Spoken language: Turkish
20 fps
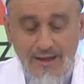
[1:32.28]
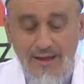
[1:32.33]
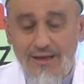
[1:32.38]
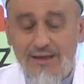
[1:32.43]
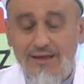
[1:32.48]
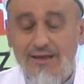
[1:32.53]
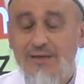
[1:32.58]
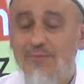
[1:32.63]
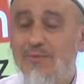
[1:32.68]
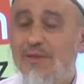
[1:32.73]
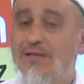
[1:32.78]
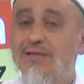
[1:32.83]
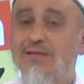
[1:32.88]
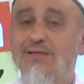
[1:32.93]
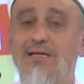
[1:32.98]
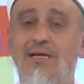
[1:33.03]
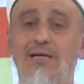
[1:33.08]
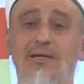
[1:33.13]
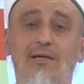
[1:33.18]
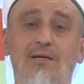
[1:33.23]
Kıymetli
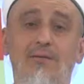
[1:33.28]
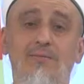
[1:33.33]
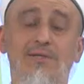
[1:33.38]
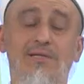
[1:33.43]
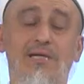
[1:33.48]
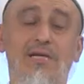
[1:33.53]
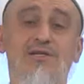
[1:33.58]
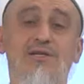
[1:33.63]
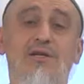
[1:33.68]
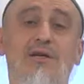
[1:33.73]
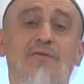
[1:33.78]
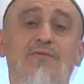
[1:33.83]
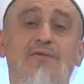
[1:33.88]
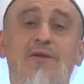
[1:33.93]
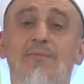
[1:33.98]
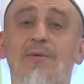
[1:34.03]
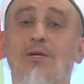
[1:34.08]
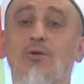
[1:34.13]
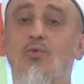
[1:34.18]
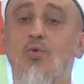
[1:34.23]
izleyenlerimiz geçen hafta
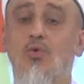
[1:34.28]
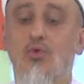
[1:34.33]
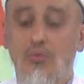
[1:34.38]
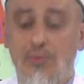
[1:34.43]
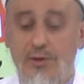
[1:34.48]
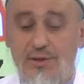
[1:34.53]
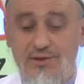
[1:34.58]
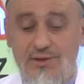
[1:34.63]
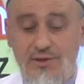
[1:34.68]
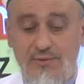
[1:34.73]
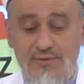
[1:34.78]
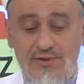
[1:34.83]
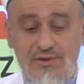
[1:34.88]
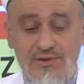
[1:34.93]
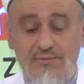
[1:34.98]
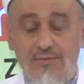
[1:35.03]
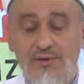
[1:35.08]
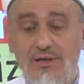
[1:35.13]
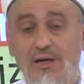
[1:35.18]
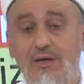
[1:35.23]
bir konu
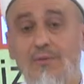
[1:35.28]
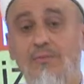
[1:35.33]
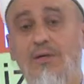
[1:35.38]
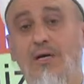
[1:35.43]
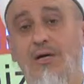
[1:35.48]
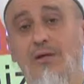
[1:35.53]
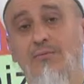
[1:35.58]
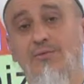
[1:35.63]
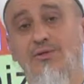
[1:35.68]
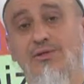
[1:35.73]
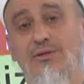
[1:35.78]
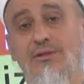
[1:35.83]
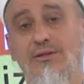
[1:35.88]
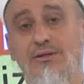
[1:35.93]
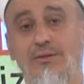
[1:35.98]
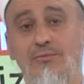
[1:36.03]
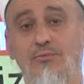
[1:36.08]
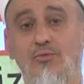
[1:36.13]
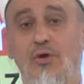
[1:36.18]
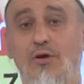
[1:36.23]
başlamıştım yarım kalmıştı.
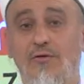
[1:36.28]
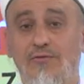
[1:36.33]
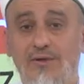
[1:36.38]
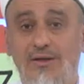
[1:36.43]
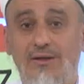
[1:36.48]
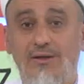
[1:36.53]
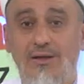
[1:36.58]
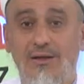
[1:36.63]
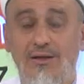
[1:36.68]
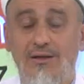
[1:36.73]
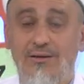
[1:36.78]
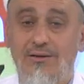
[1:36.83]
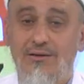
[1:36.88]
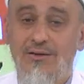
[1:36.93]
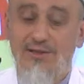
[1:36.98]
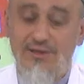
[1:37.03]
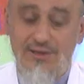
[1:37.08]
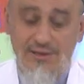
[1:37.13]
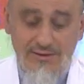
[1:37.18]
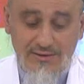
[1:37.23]
Bu haftada
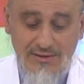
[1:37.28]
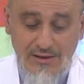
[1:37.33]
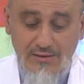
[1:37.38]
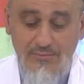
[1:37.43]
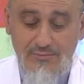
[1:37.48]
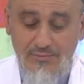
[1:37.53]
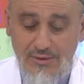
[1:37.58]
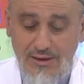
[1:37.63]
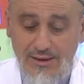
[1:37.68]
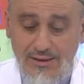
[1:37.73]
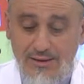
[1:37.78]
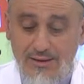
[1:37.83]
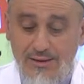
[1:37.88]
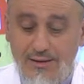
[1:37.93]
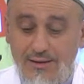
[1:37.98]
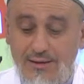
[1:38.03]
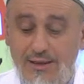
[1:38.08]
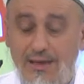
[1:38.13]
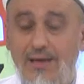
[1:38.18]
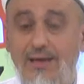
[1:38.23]
işin tam e,
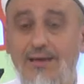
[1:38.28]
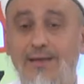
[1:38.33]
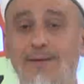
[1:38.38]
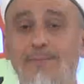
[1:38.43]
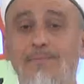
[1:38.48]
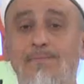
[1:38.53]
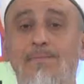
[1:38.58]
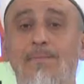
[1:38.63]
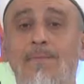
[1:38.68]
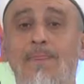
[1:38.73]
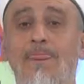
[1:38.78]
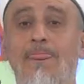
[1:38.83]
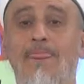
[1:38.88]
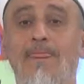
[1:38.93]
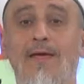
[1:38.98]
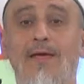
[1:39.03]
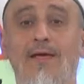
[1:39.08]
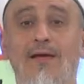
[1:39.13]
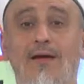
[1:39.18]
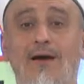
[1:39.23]
yani
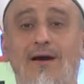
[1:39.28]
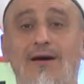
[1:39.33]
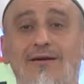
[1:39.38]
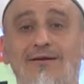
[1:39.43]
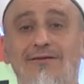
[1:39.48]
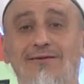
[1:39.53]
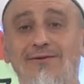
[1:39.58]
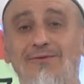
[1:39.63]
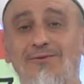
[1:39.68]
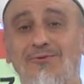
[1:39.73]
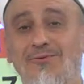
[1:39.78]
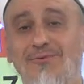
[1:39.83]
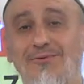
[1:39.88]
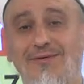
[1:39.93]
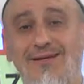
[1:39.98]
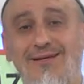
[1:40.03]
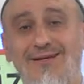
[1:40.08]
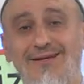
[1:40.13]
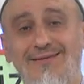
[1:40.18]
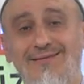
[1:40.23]
artık
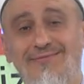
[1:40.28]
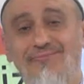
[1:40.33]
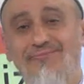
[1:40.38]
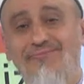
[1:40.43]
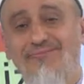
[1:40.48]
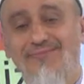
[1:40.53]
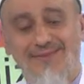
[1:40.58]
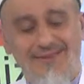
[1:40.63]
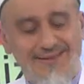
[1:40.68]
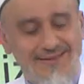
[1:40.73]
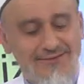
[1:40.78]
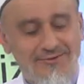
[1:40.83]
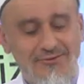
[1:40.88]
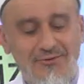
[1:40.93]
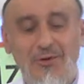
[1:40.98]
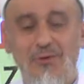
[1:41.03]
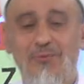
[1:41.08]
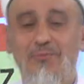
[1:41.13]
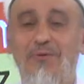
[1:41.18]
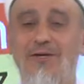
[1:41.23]
şurada
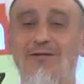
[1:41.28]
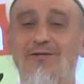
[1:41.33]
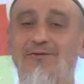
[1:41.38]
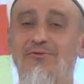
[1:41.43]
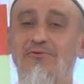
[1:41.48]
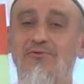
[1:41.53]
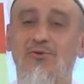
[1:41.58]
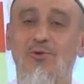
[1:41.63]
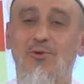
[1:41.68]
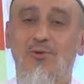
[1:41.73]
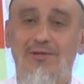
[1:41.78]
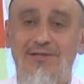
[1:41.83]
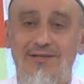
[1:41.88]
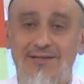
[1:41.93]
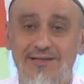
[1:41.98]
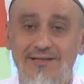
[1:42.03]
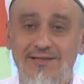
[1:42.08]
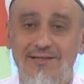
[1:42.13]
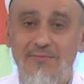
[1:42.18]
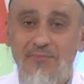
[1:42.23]
4-5 gün sonrası
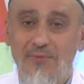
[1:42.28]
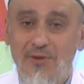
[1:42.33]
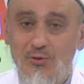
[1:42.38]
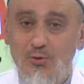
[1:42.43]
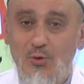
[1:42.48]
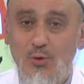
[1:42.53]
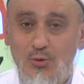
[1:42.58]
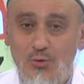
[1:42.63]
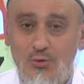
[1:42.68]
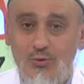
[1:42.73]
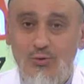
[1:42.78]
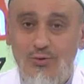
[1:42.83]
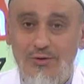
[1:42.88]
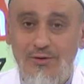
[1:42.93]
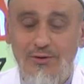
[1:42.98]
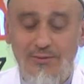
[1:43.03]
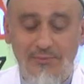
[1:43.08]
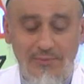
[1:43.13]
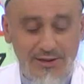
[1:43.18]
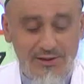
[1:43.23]
için bir konu
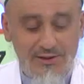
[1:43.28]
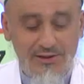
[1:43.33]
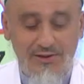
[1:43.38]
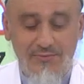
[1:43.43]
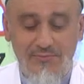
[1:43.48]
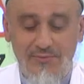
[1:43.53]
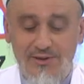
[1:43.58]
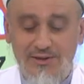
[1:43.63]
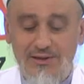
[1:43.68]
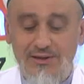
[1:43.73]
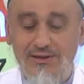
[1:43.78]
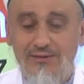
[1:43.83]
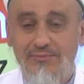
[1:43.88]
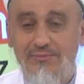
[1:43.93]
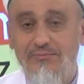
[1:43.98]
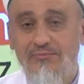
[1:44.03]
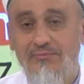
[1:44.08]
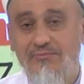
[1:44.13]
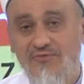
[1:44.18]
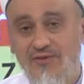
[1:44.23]
e, başlatmıştık.
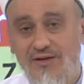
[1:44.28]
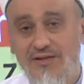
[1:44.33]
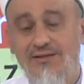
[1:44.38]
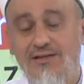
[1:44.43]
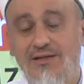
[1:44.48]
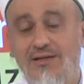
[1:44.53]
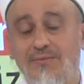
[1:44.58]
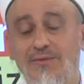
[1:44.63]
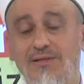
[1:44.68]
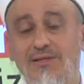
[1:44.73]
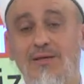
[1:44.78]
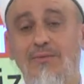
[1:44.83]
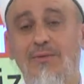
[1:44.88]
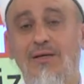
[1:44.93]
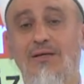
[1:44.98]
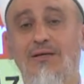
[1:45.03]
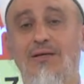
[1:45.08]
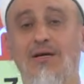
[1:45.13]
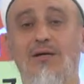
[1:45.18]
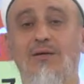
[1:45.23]
Fazla da bir zaman
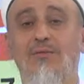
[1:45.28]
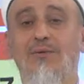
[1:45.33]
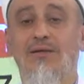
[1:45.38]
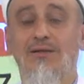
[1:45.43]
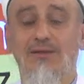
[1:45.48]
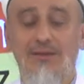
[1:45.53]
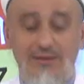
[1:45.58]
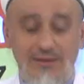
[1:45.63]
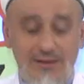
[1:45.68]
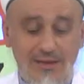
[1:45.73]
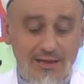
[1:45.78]
kalmadı.